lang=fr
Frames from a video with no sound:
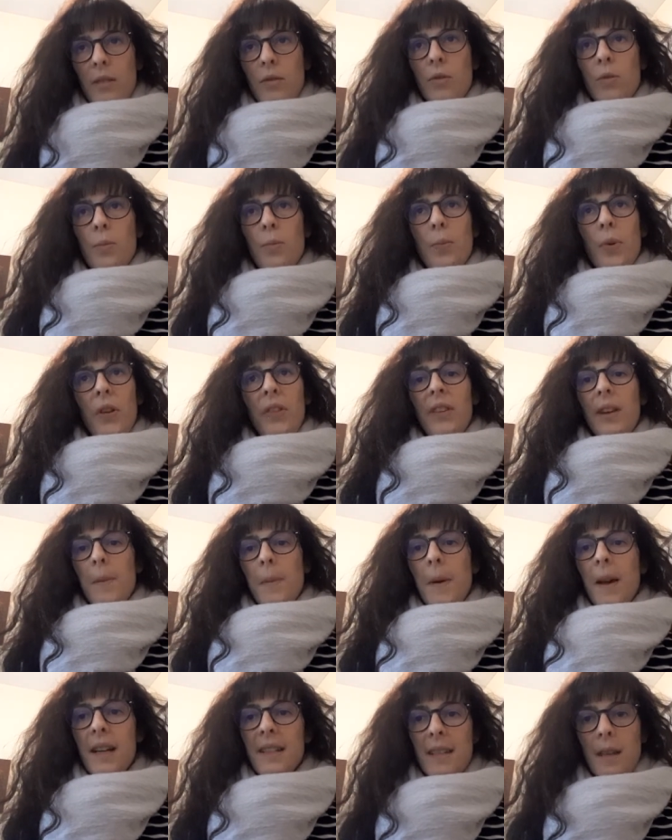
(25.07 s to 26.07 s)
Ne pensez
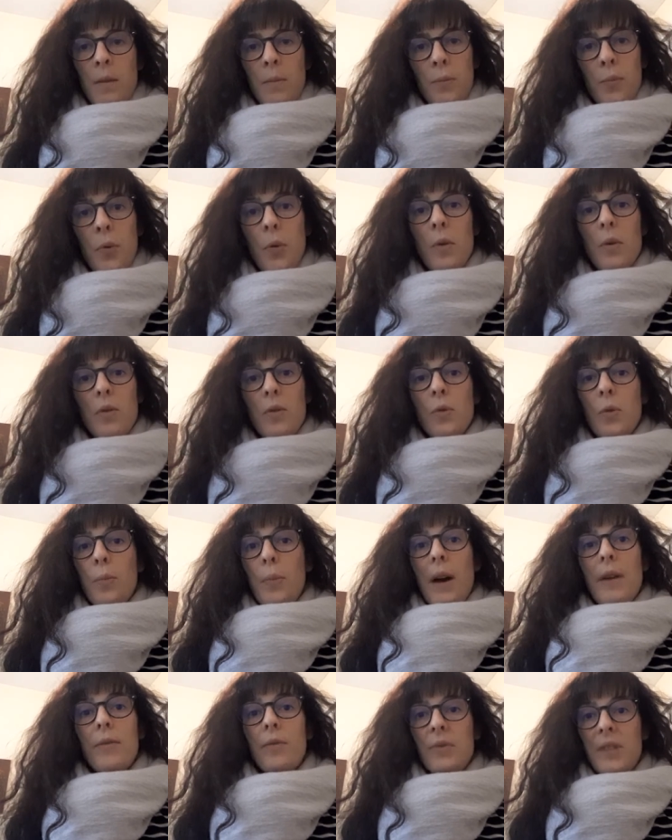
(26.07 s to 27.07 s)
pas que ça ne peut ne
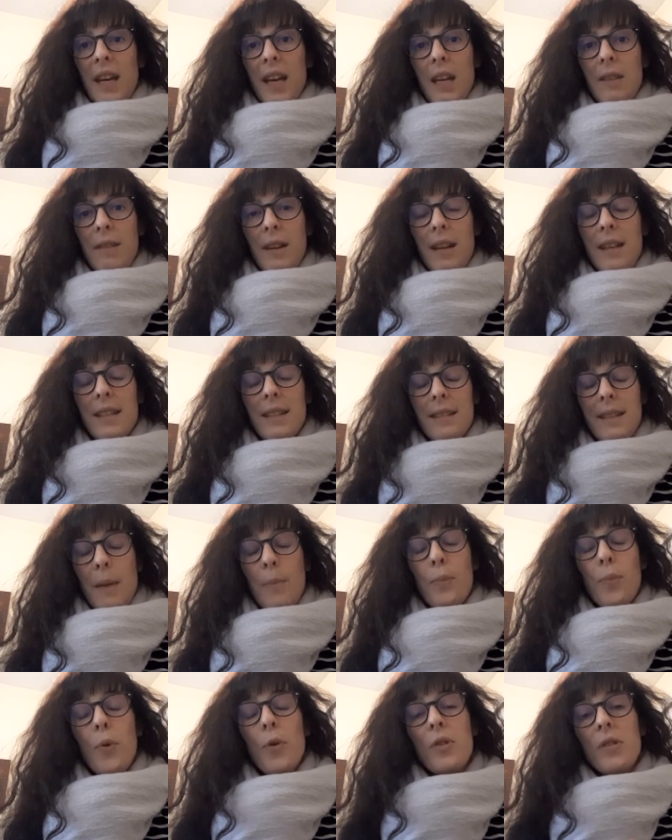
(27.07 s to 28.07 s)
pas vous arriver,
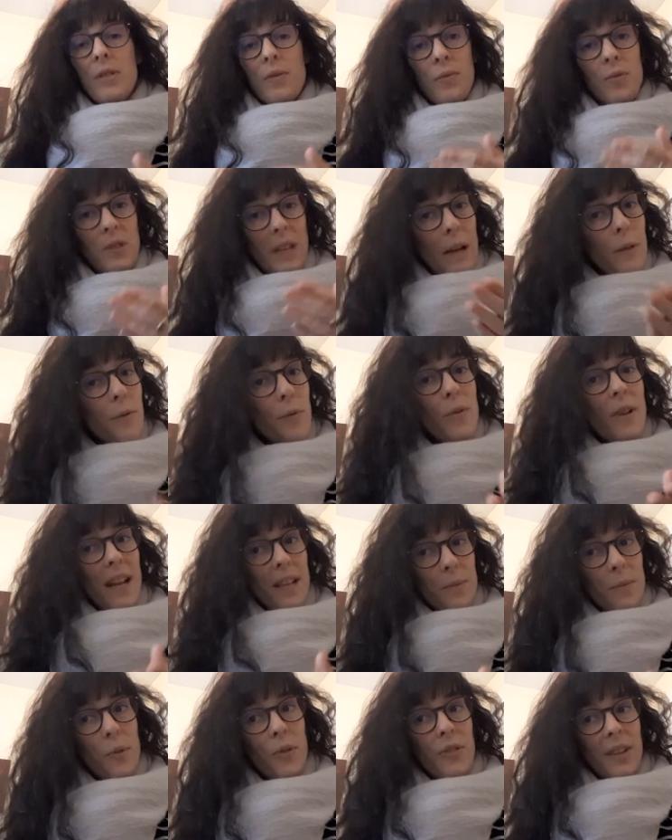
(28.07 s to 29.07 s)
ça peut, vous, vous
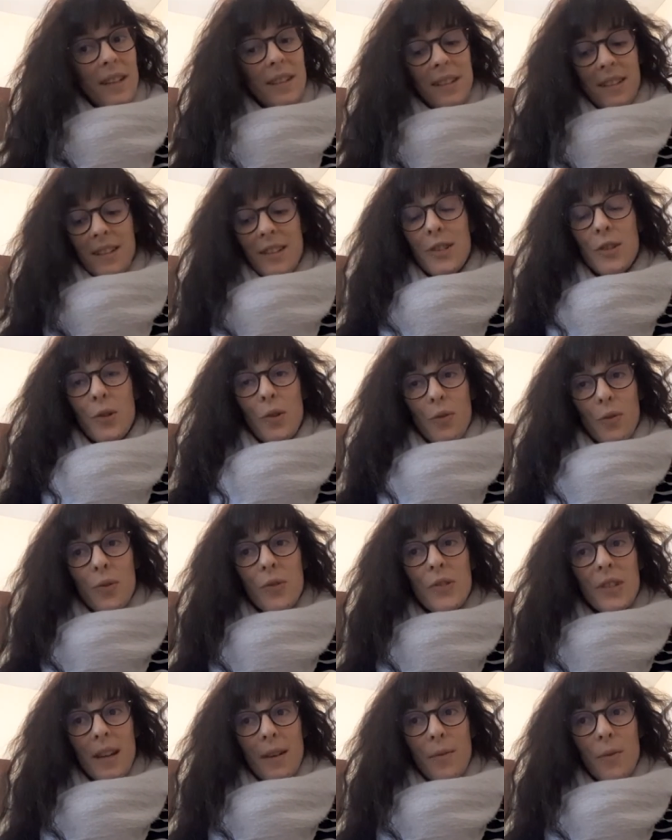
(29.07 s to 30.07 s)
l'êtes peut-être sans
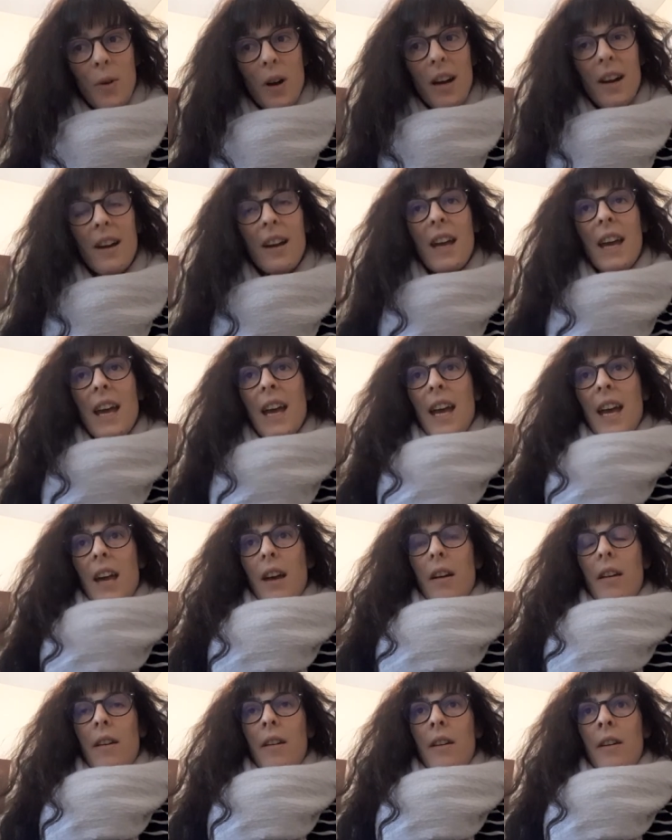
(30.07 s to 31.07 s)
le savoir,
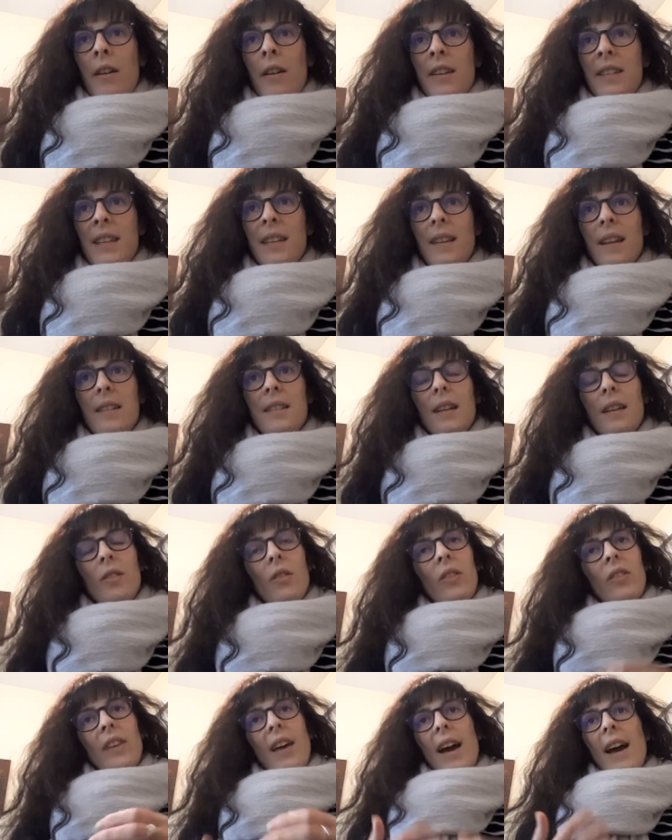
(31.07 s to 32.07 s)
euh, c'est-à-dire
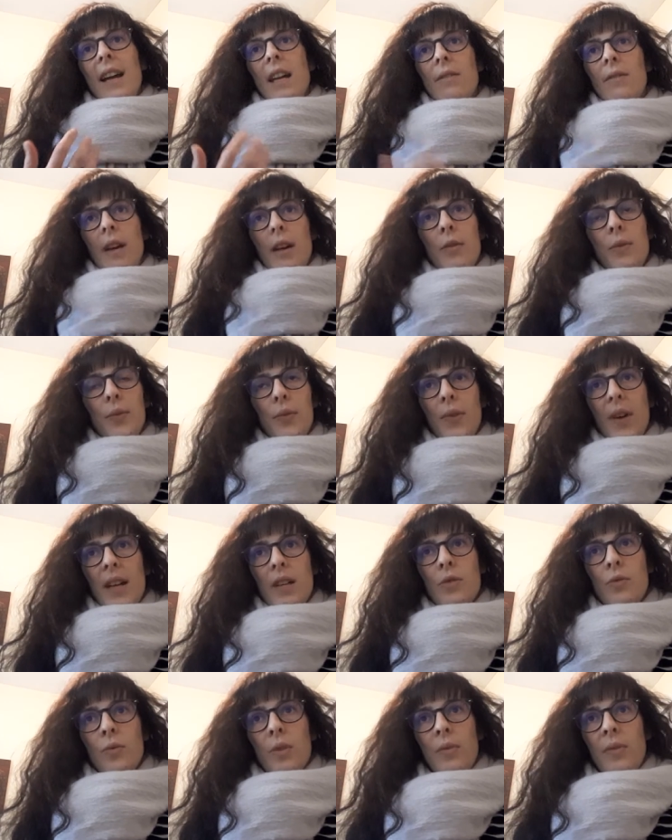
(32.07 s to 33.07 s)
que ça arrive à une
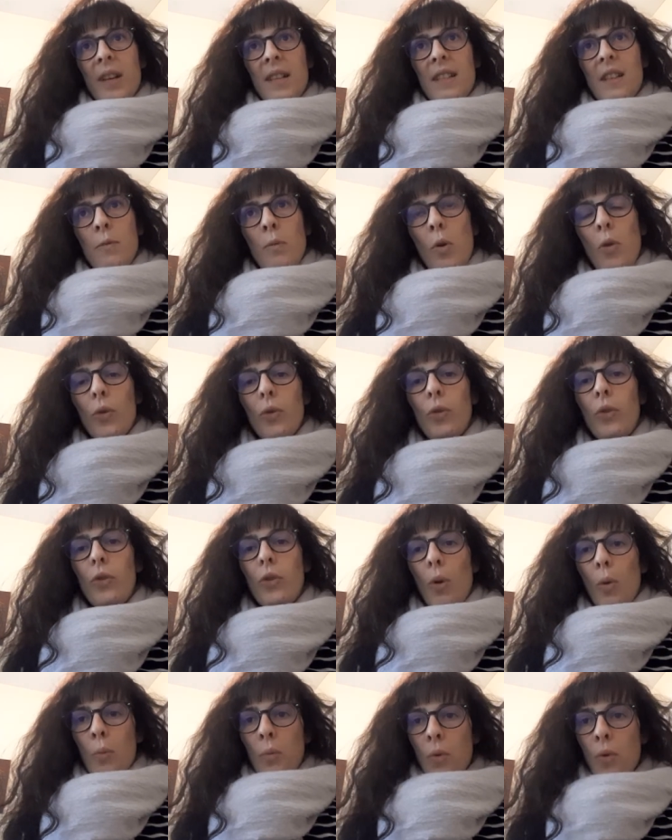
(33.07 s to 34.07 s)
phase où effectivement on se
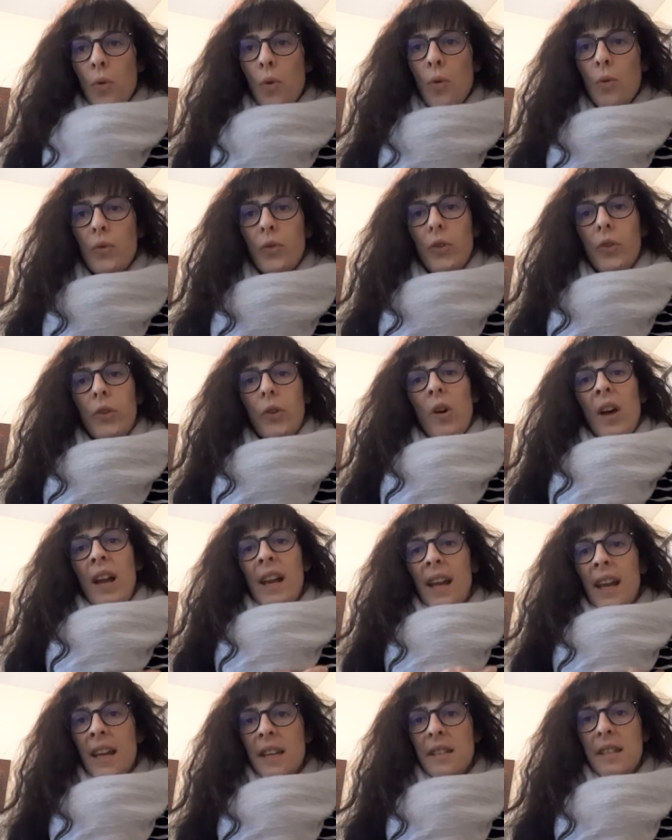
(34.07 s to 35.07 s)
sent bon, on se sent
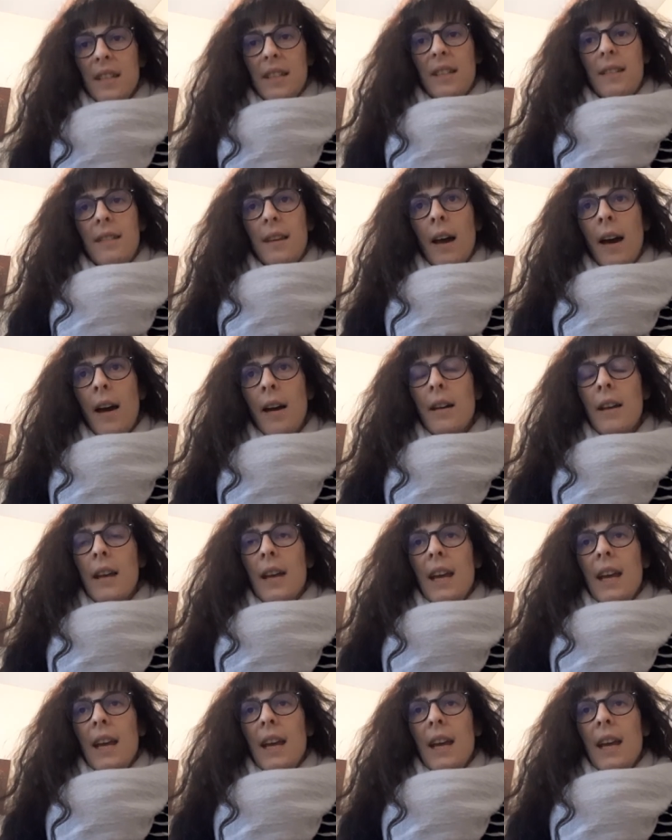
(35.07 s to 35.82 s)
à l'aise, etc.